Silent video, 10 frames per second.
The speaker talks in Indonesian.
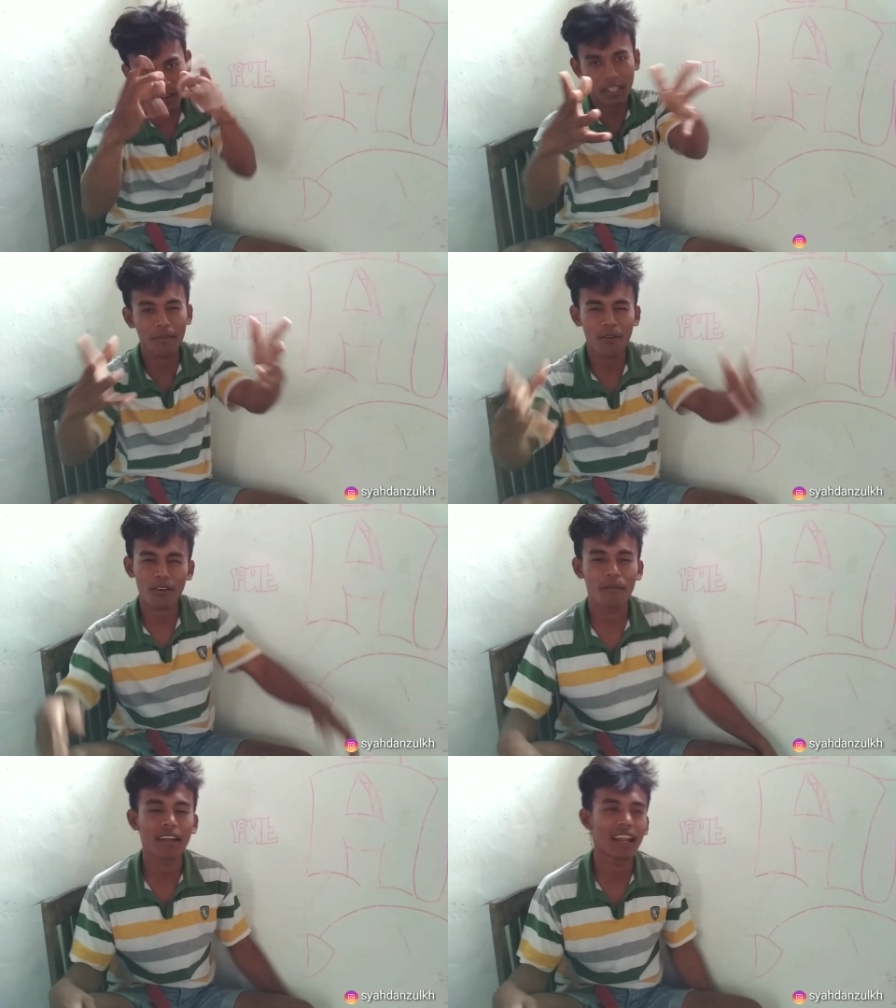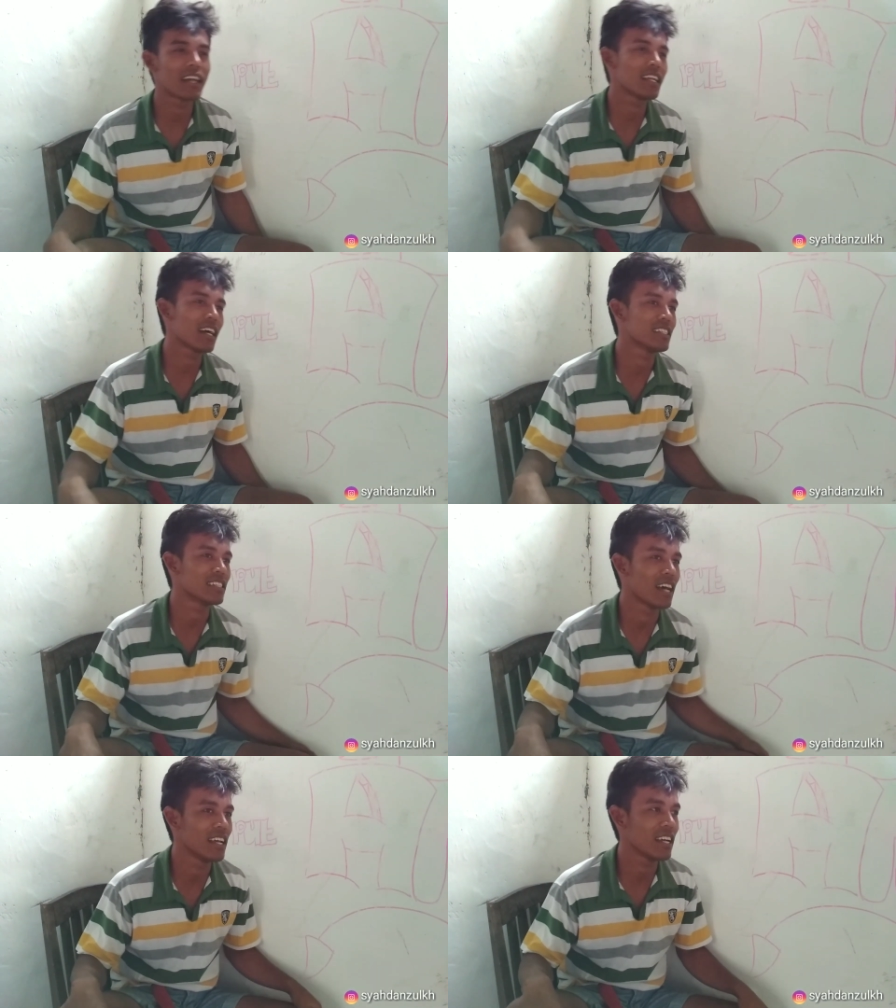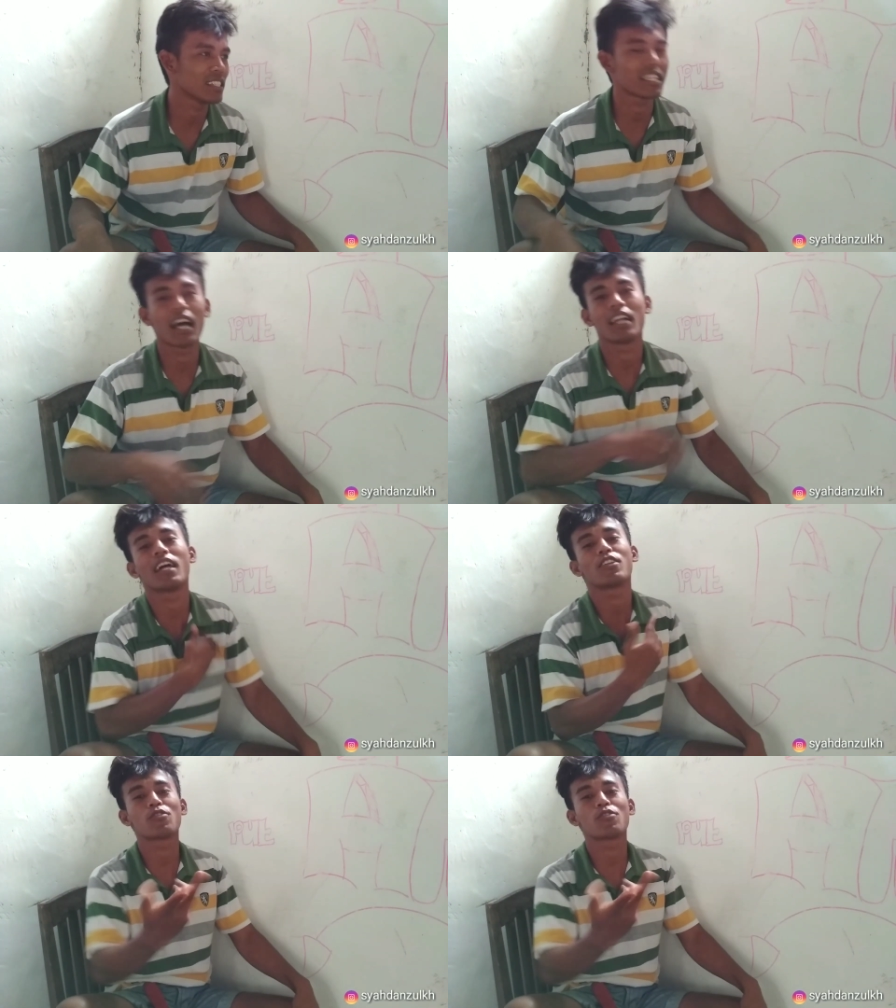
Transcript: Oke bro, kembali lagi dengan saya Syahdan